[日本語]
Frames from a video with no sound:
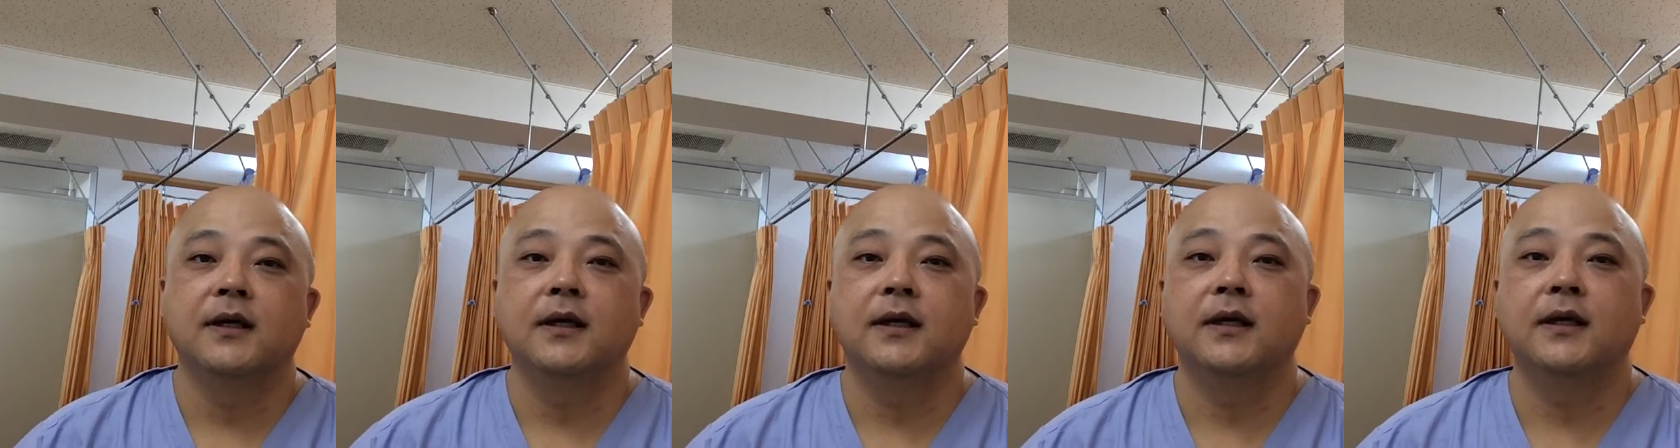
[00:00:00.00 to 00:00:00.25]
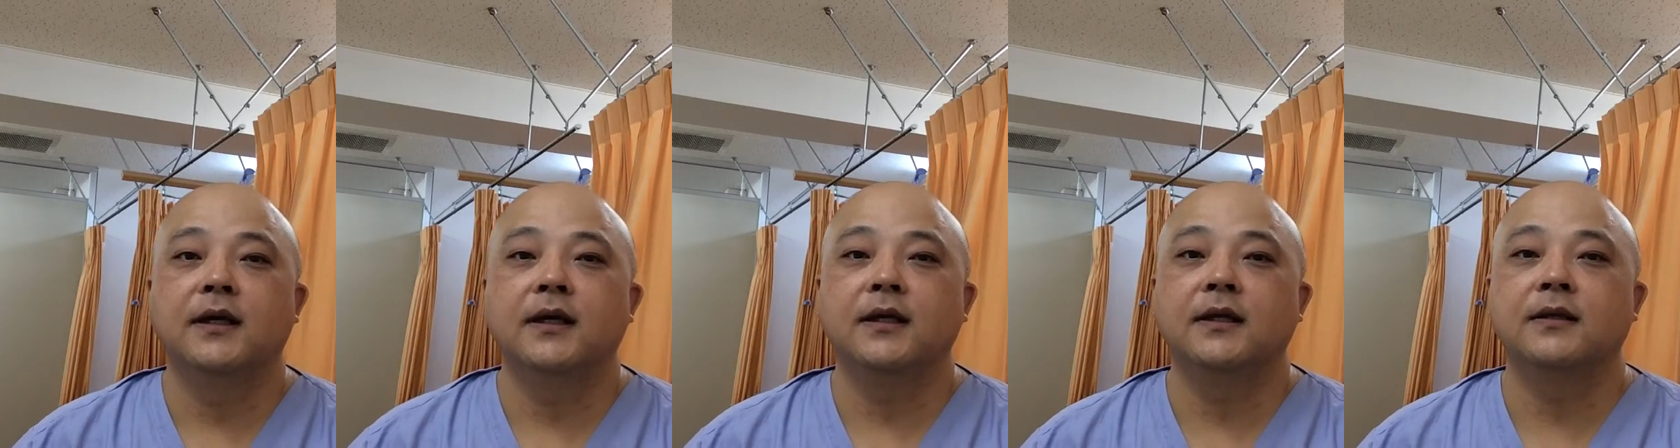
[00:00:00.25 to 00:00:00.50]

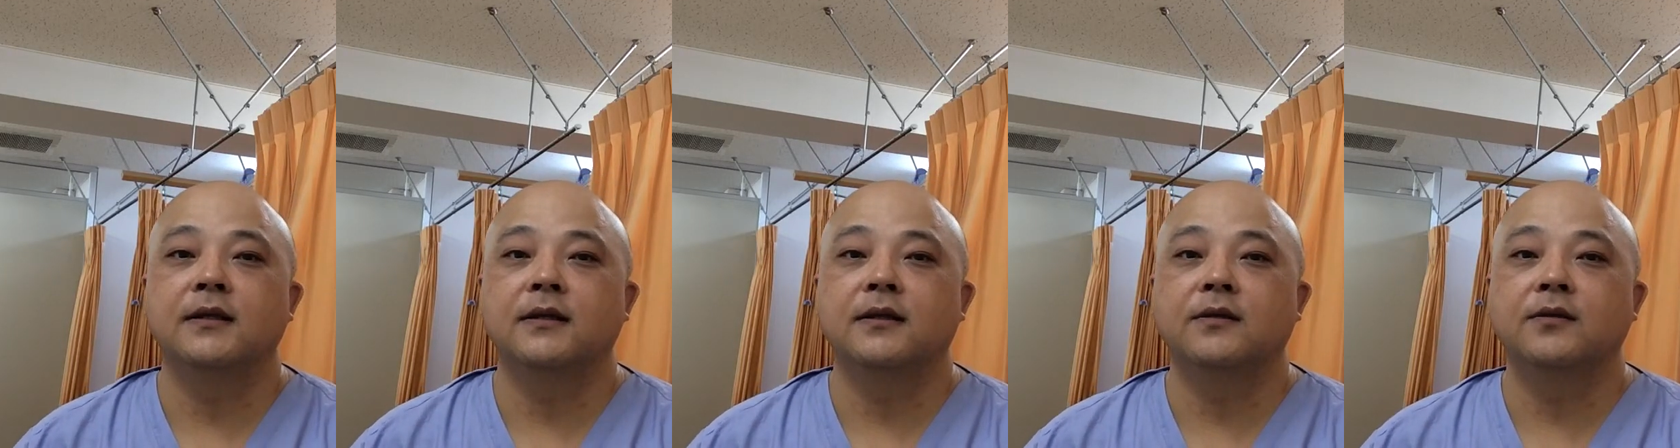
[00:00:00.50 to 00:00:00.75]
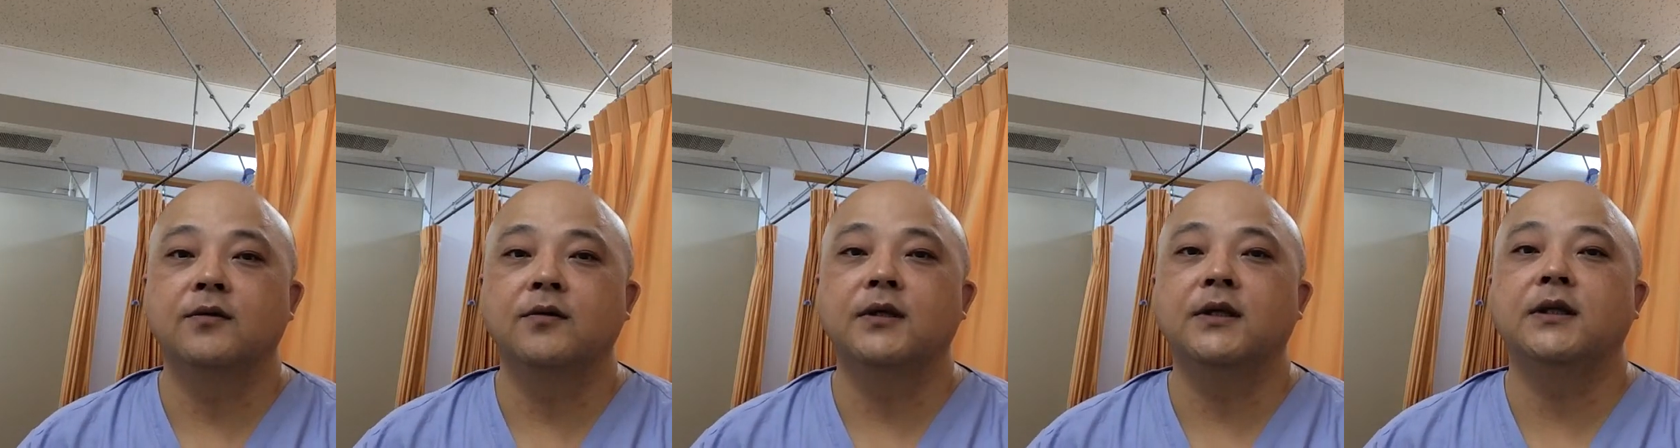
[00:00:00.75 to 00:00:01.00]

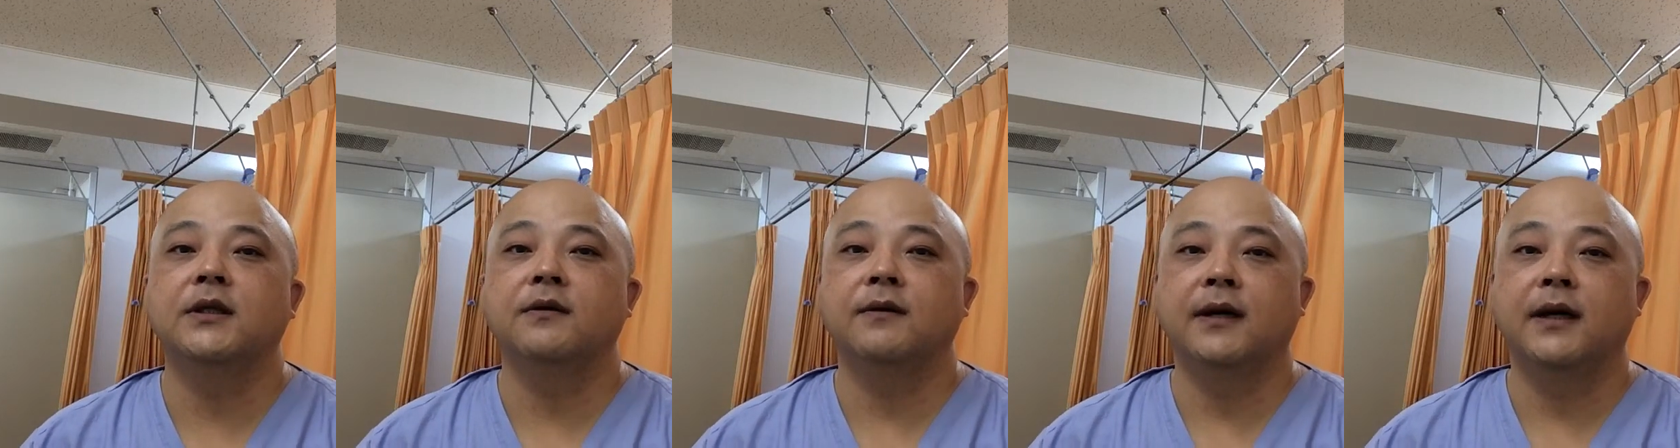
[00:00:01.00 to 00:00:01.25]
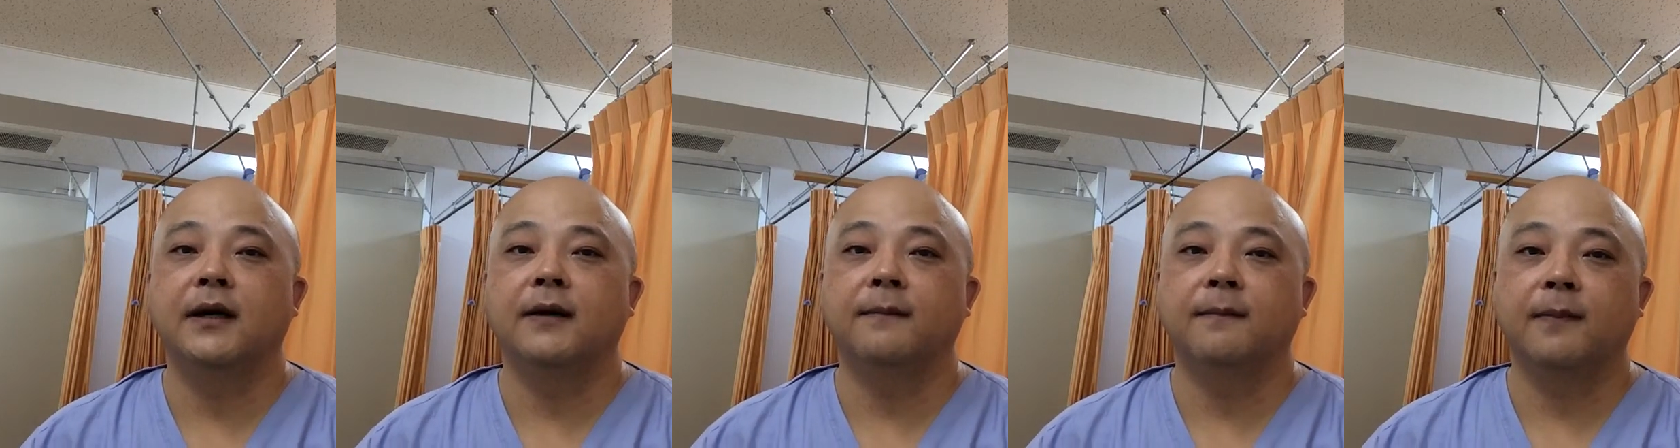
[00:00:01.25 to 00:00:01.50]
えー、当院で
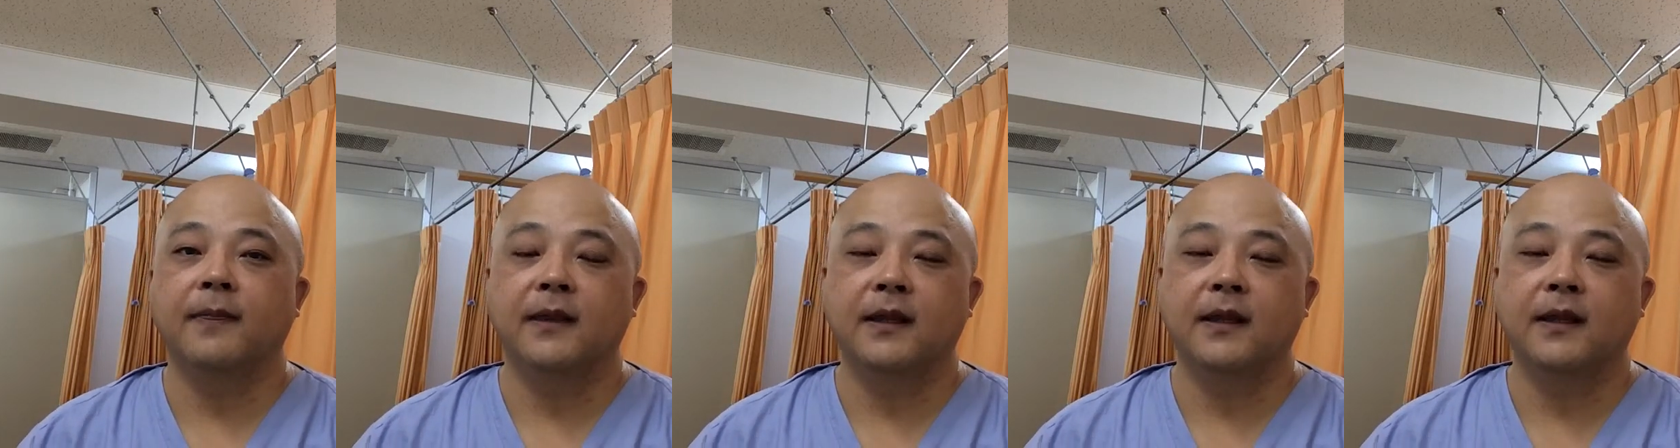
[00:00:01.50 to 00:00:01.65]
は、